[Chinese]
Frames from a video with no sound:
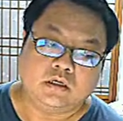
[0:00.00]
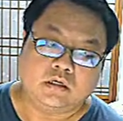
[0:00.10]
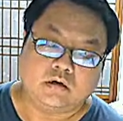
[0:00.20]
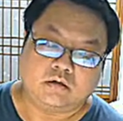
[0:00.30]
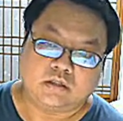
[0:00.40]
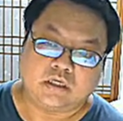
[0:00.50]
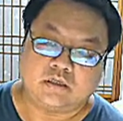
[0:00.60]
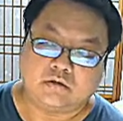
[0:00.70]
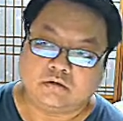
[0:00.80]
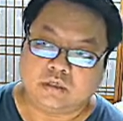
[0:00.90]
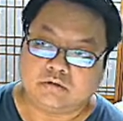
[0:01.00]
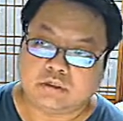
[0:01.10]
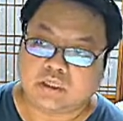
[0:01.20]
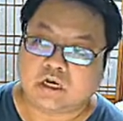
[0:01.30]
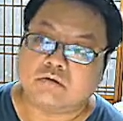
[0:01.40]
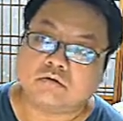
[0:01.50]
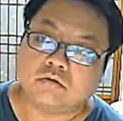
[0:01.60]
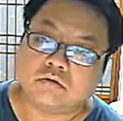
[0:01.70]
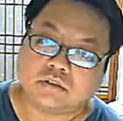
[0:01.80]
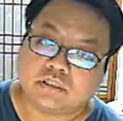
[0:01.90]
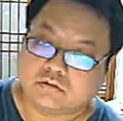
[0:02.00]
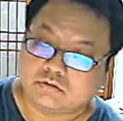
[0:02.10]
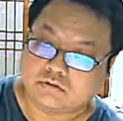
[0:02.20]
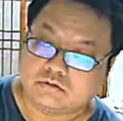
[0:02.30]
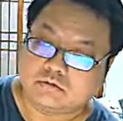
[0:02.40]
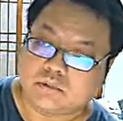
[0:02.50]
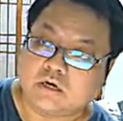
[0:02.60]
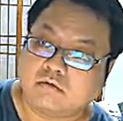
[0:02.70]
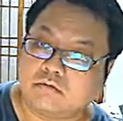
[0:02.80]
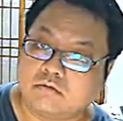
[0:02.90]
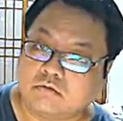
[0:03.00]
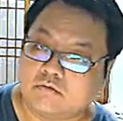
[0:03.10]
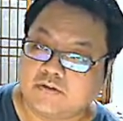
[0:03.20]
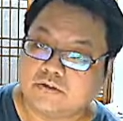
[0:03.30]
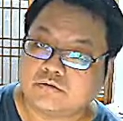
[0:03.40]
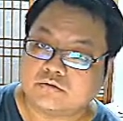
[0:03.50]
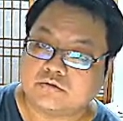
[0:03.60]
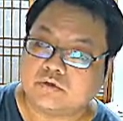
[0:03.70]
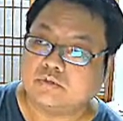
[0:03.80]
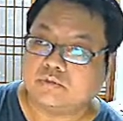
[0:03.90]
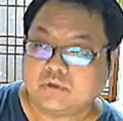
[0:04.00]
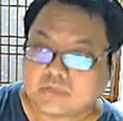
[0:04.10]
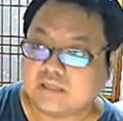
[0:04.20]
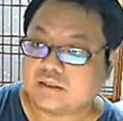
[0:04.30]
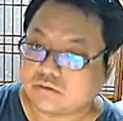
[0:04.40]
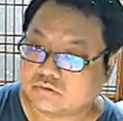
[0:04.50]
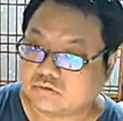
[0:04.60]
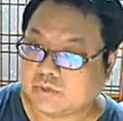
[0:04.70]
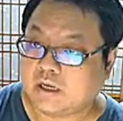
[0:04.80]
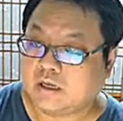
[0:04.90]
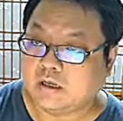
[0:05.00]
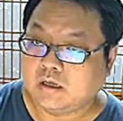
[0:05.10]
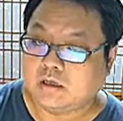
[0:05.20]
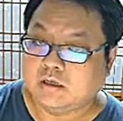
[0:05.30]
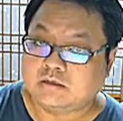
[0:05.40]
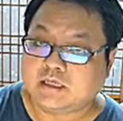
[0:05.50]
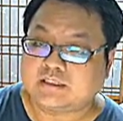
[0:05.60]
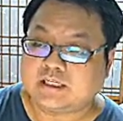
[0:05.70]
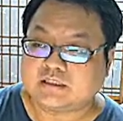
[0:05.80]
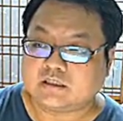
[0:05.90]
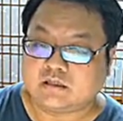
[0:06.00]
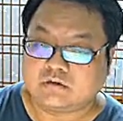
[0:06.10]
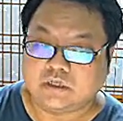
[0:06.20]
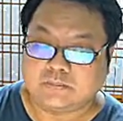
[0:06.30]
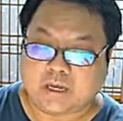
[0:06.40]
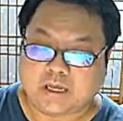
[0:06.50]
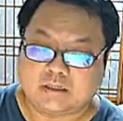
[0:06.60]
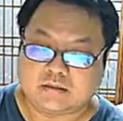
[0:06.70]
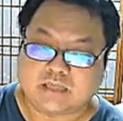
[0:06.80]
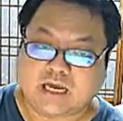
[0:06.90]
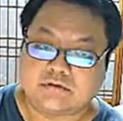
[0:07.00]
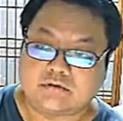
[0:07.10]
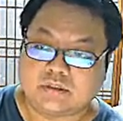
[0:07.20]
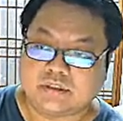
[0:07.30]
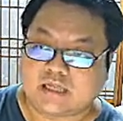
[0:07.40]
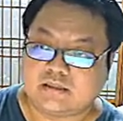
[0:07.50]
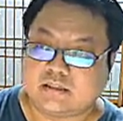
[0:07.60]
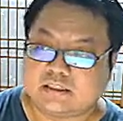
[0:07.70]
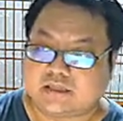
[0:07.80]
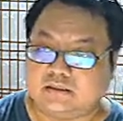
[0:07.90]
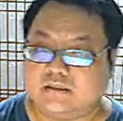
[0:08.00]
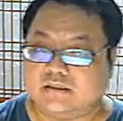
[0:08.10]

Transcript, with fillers: 哦，你很容易会跳过小数，跳过分数，因为我们都带整数嘛。那这样子很容易把大于三想成是